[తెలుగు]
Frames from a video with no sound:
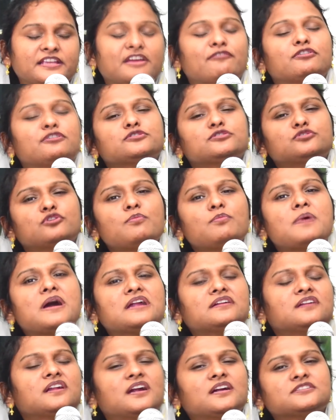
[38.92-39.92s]
ఎవరితో
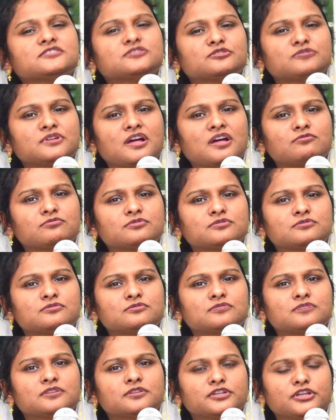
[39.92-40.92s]
మాట్లాడుతున్నావు
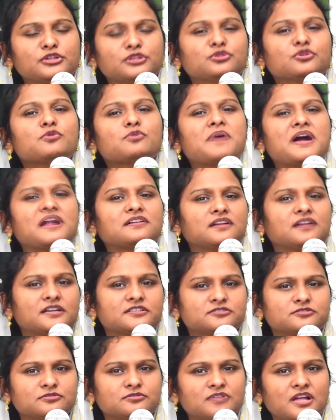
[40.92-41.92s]
ఎందుకు
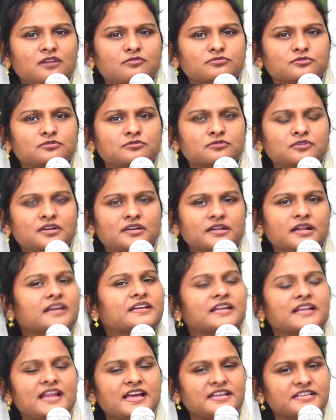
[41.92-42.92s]
మాట్లాడుతున్నావు
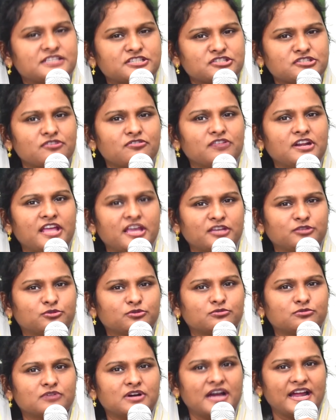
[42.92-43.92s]
నాకు ఇలా ఇష్టం
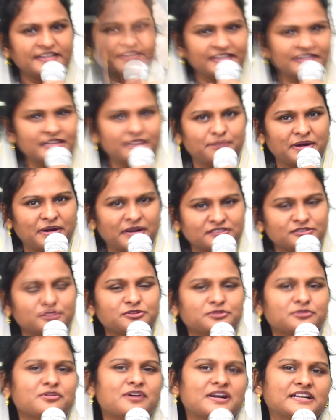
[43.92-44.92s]
లేదు అని
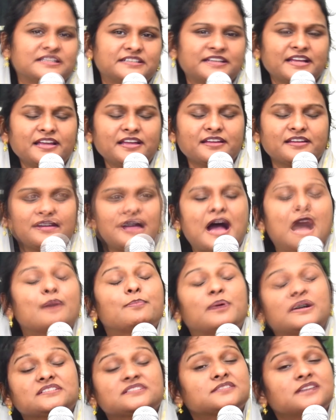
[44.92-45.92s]
భర్తతో అంటే ఆ
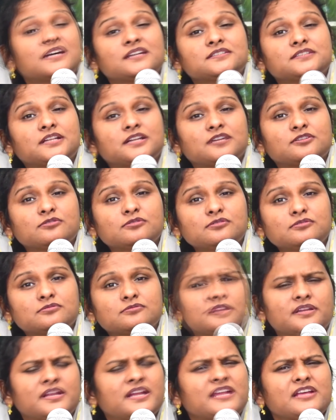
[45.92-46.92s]
భర్త అంటాడు
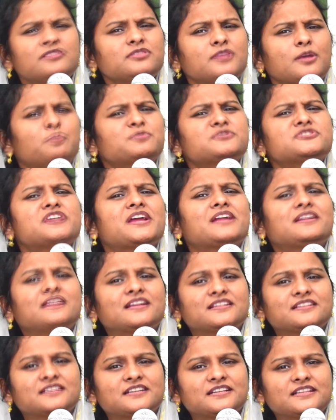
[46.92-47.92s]
నేనేం తప్పు
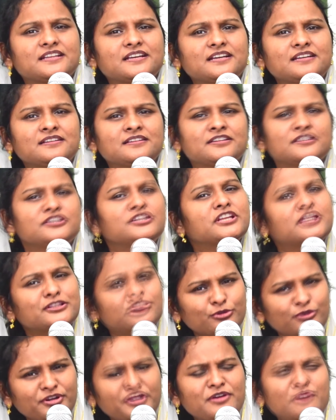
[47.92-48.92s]
చేయట్లేదు కదా
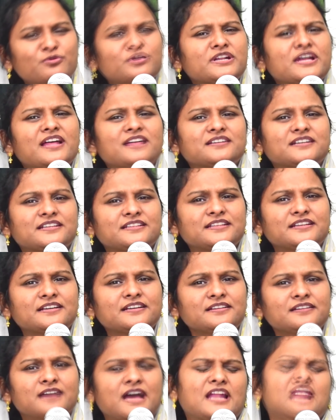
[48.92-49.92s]
నీతోనే ఉన్నాను కదా
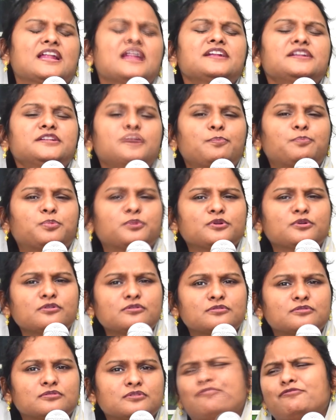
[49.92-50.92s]
అలాంటప్పుడు
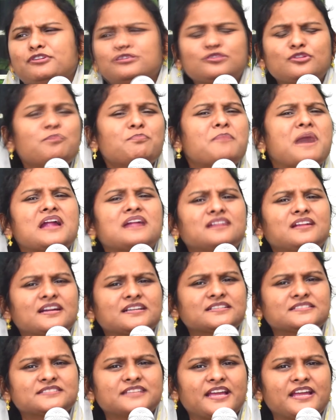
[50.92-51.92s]
ఎవరితో
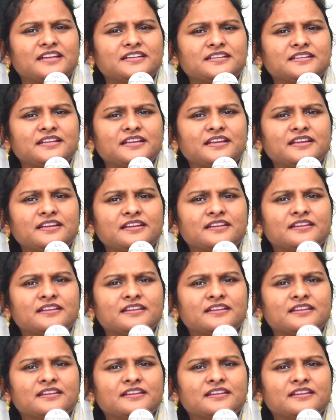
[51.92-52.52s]
మాట్లాడితే ఏంటి